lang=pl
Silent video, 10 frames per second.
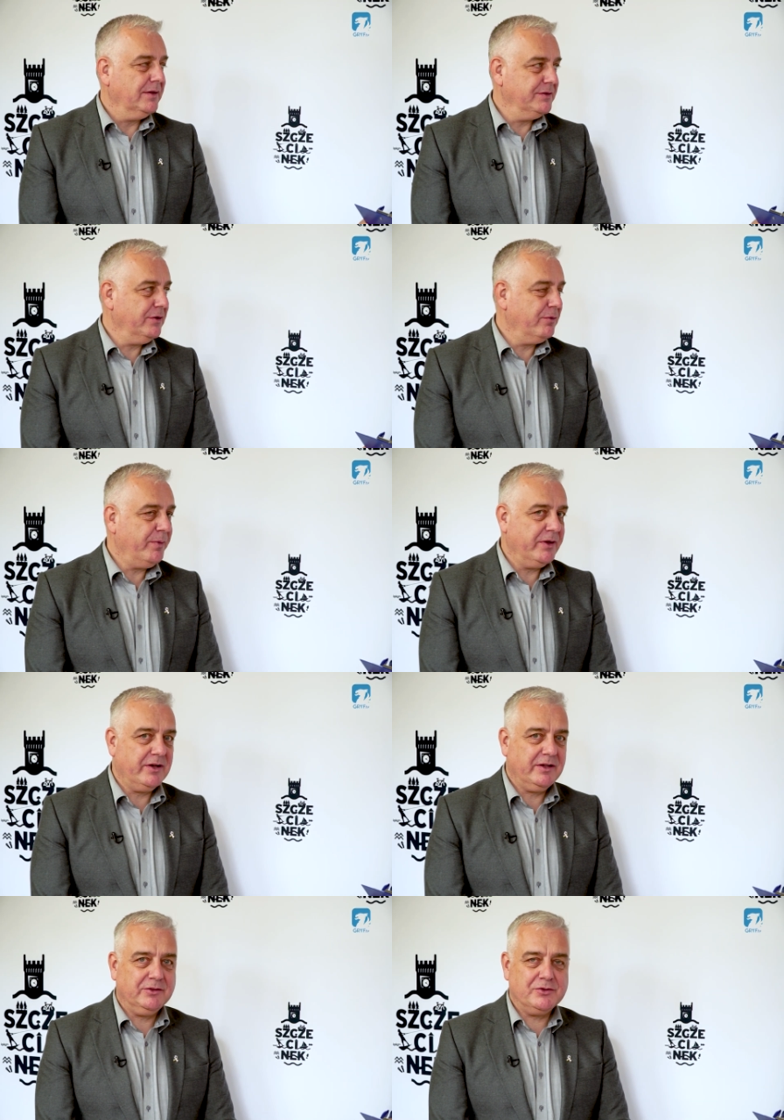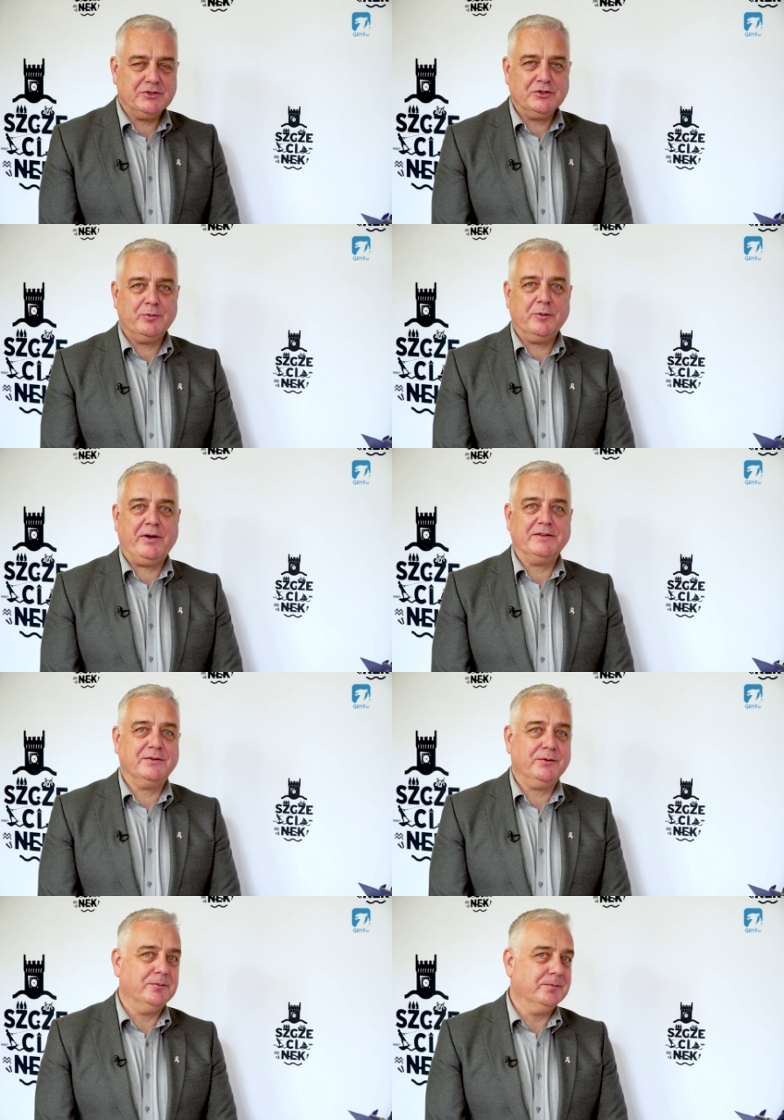Dzień dobry Panie Redaktorze, dzień dobry
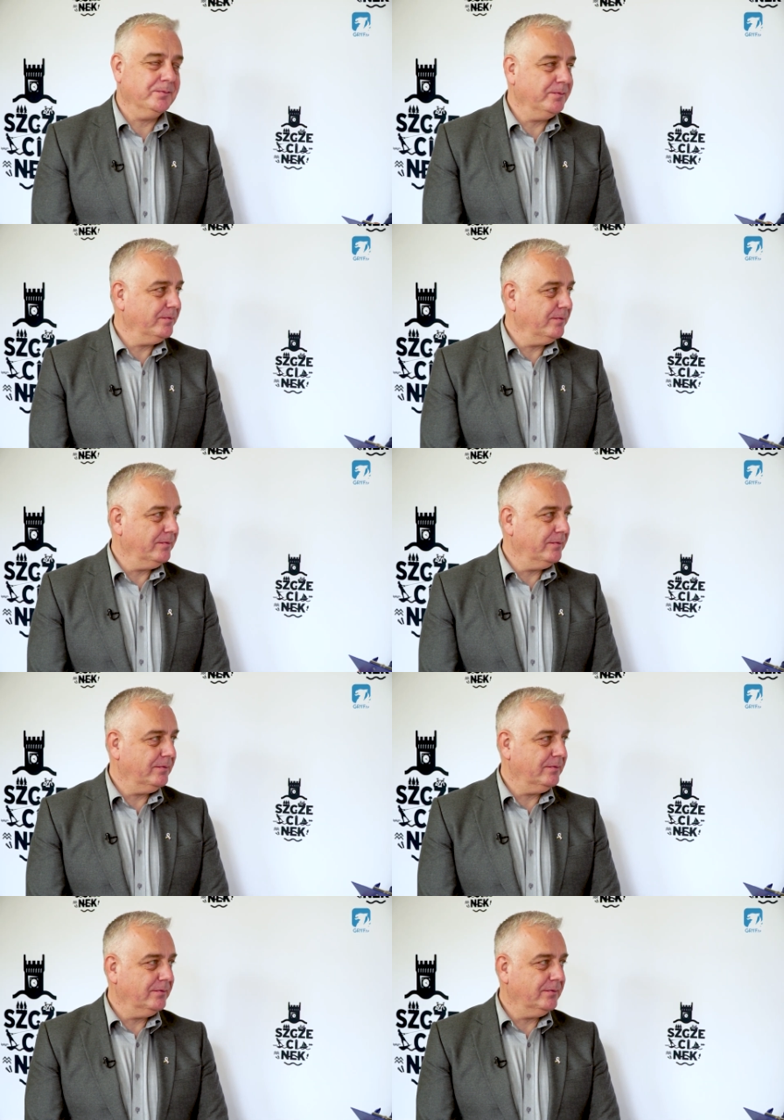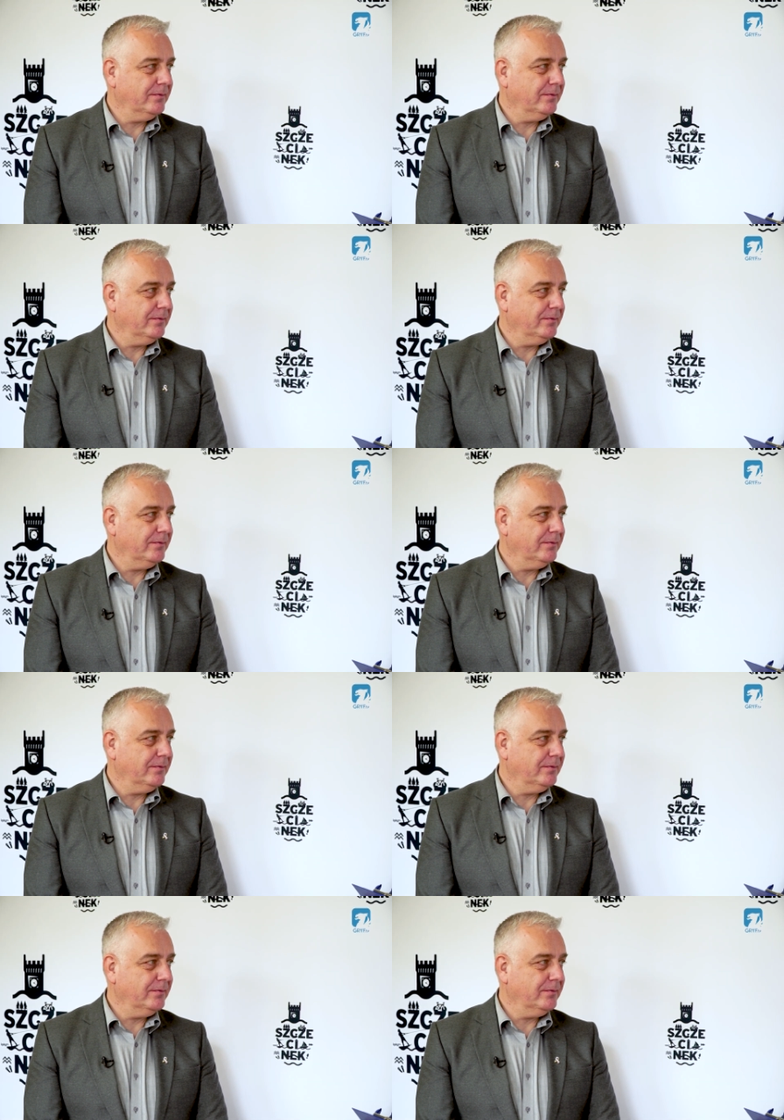Państwu. W ubiegły weekend e,